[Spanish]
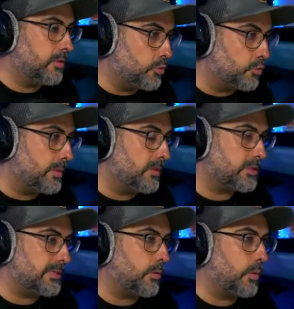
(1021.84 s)
tus vídeos
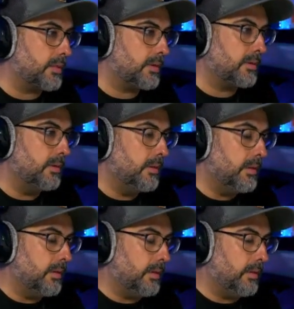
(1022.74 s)
se te guarden
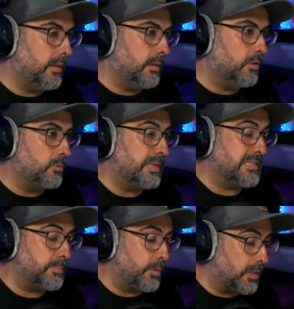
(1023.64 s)
dos
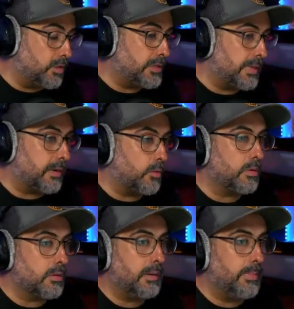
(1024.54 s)
meses, porque yo sí que
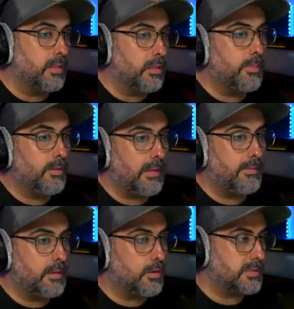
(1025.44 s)
recuerdo que al principio había
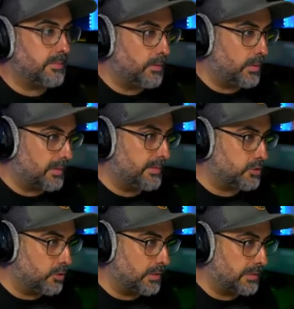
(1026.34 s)
vídeos que se me guardaban
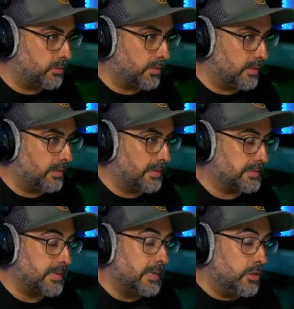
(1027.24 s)
solo 14 días.
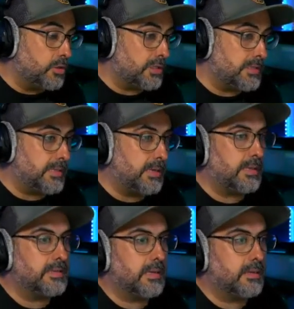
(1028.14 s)
No sé si ah, tiene pues
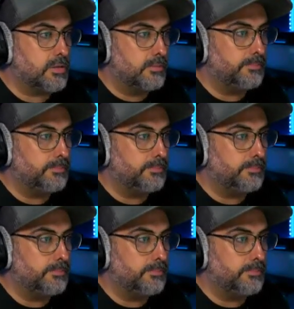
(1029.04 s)
que ser eso.